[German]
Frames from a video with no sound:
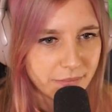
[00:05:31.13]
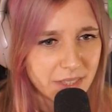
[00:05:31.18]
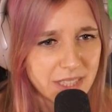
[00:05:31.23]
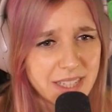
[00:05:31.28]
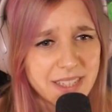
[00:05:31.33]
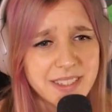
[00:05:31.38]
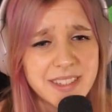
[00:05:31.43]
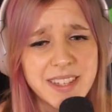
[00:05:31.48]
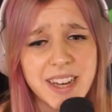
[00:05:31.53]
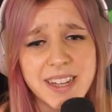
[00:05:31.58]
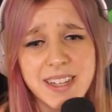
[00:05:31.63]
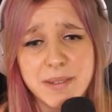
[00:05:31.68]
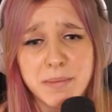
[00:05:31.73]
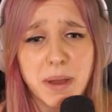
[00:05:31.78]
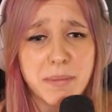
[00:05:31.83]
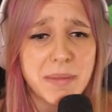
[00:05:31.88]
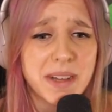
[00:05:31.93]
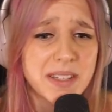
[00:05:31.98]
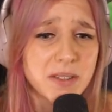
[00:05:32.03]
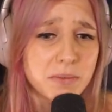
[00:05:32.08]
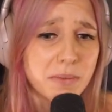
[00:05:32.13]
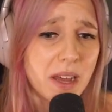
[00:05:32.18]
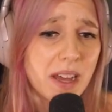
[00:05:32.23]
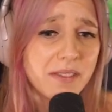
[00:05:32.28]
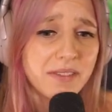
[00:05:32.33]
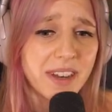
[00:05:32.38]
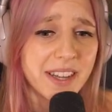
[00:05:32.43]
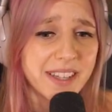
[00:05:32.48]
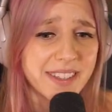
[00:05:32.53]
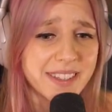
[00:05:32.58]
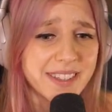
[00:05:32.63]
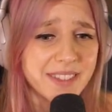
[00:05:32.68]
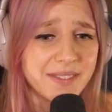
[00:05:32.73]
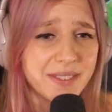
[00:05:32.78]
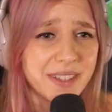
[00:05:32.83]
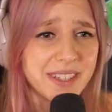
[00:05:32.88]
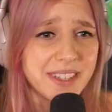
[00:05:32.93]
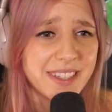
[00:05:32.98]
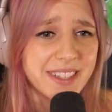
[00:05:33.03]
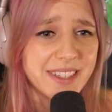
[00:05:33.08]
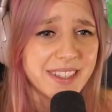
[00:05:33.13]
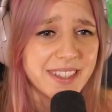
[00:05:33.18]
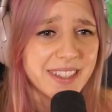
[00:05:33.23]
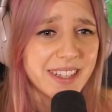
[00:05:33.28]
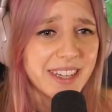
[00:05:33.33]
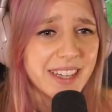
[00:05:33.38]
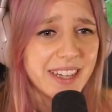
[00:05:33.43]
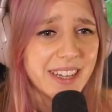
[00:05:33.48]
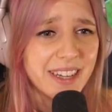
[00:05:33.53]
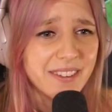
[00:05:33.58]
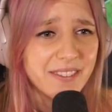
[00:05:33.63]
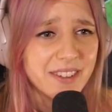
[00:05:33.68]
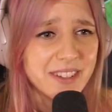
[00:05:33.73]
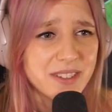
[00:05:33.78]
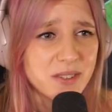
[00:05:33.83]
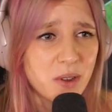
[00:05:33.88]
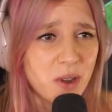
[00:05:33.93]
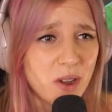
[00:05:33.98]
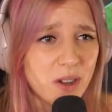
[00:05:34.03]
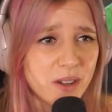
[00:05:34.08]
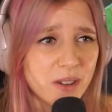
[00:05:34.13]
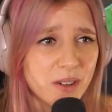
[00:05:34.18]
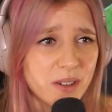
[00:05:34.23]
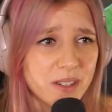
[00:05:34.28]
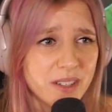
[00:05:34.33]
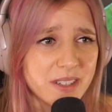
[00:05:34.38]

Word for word: Hier sind halt immer mal so ein paar Flächen, die wir nicht versorgen können.